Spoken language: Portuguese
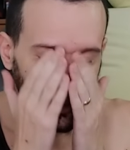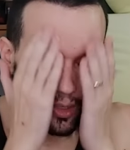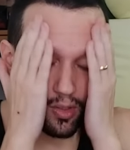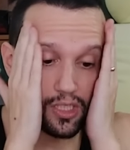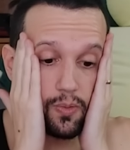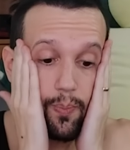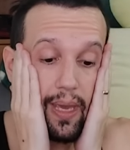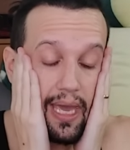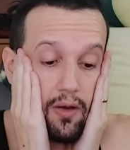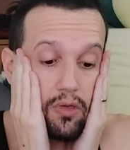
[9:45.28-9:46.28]
Eu
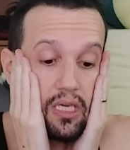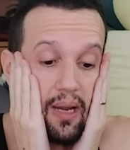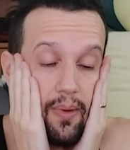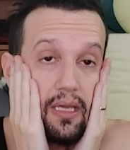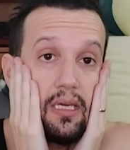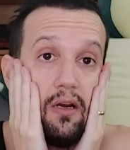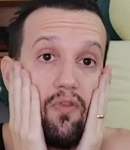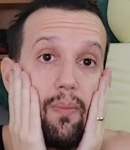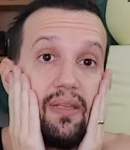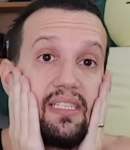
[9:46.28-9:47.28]
espero que amanhã eu
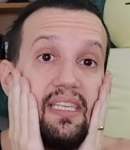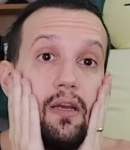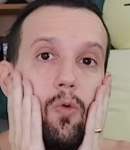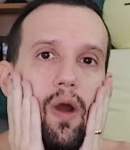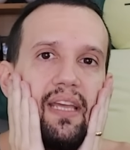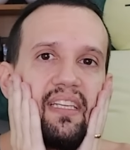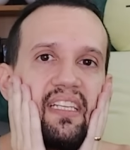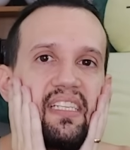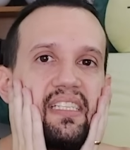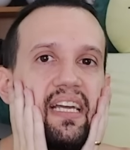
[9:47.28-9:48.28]
vou abrir 50
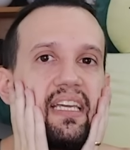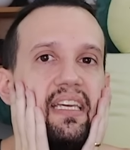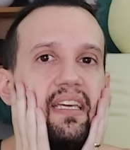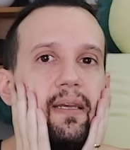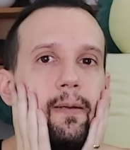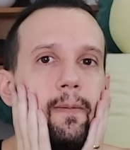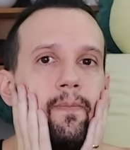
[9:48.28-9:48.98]
dessas daqui.